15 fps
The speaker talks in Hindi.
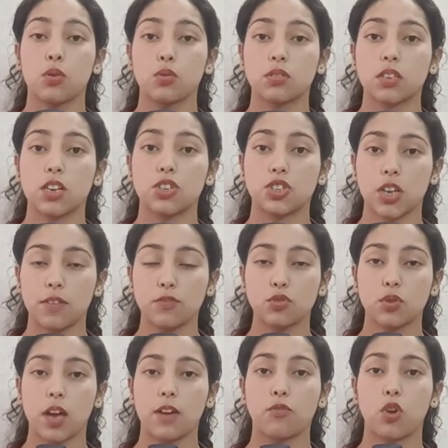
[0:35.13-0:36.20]
उसका शव
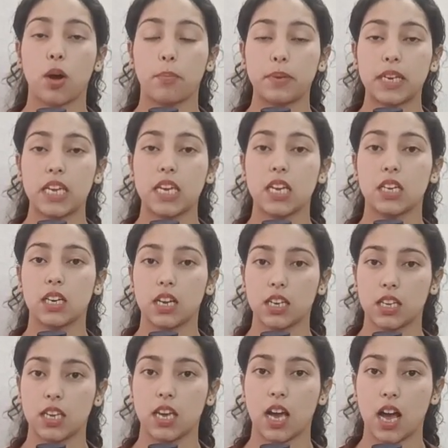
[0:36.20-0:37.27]
जो है वो अपने ही घर
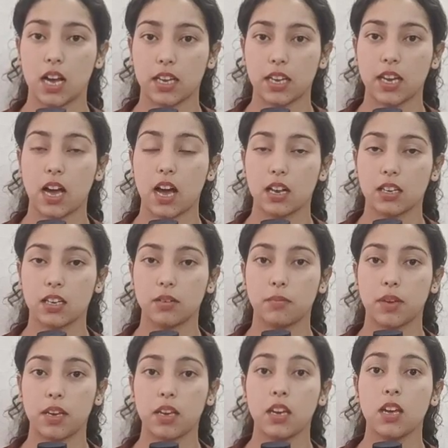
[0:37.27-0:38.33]
के आगे आंगन
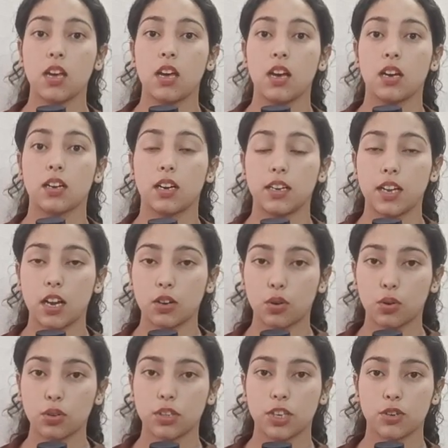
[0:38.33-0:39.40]
में गड्ढा
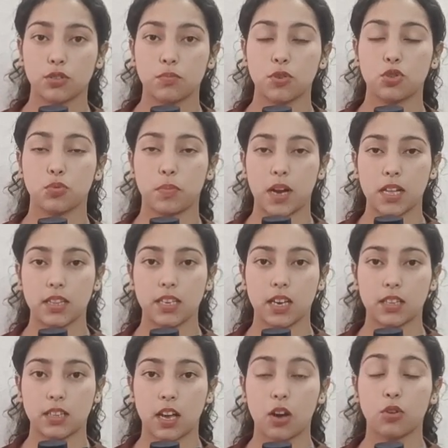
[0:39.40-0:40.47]
खोद के उसमें छुपा दिया
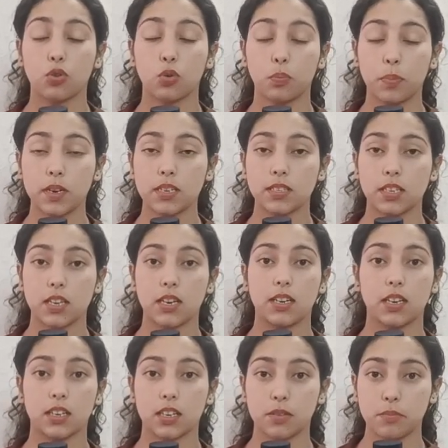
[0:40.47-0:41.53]
था और ऊपर से
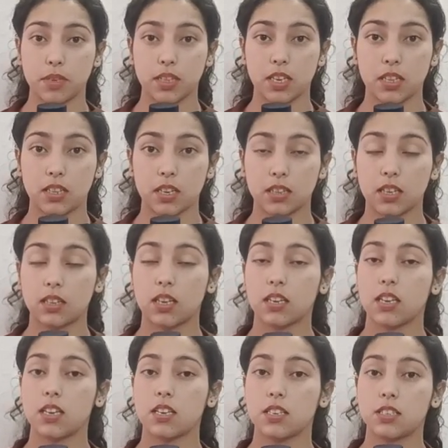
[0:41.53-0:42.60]
ढक्कन भी दे दिया था
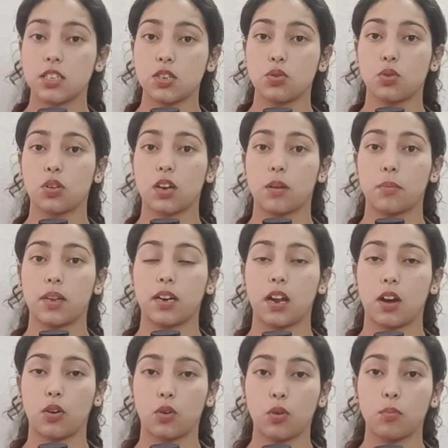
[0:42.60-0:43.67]
ताकि किसी को खबर ना
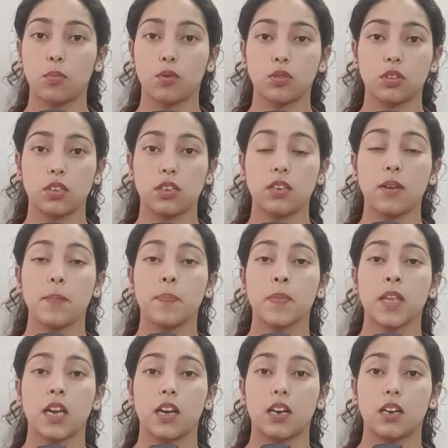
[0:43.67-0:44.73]
हो बहुत ही
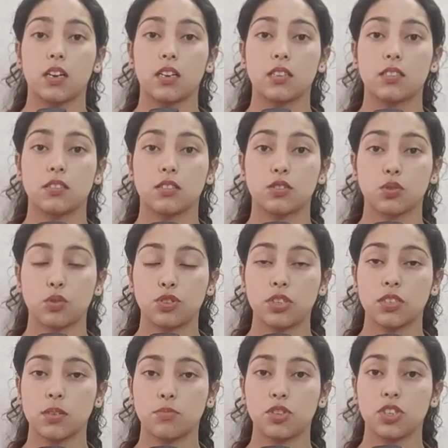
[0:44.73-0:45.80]
आ, सोची
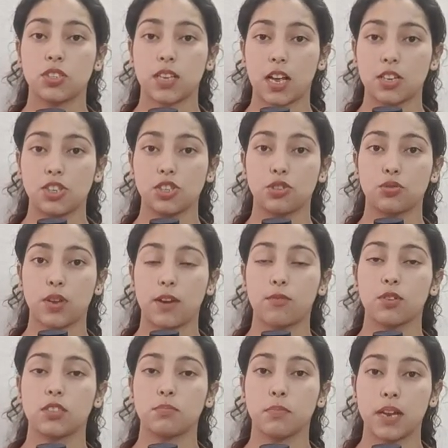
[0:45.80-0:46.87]
समझी साजिश जो है वो
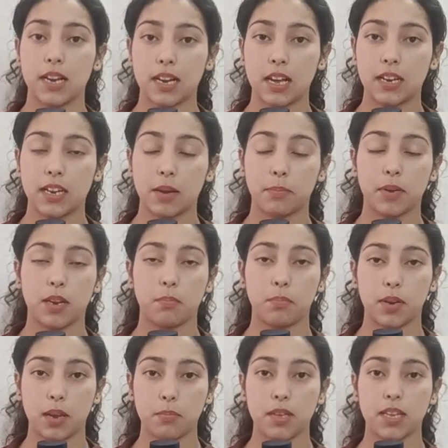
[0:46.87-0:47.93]
इस महिला ने अपने
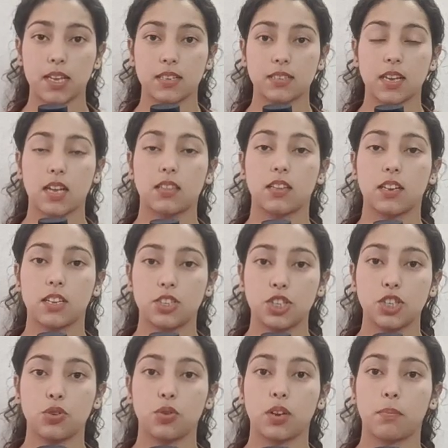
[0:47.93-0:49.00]
प्रेमी के साथ
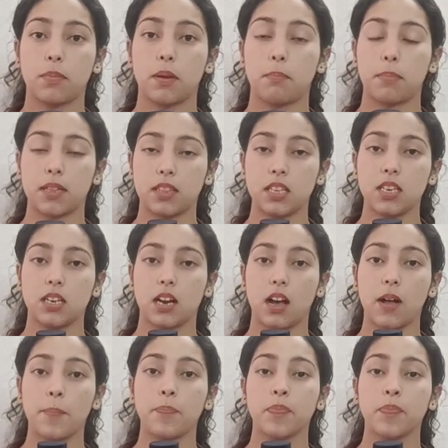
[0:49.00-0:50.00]
रची और अपने पति का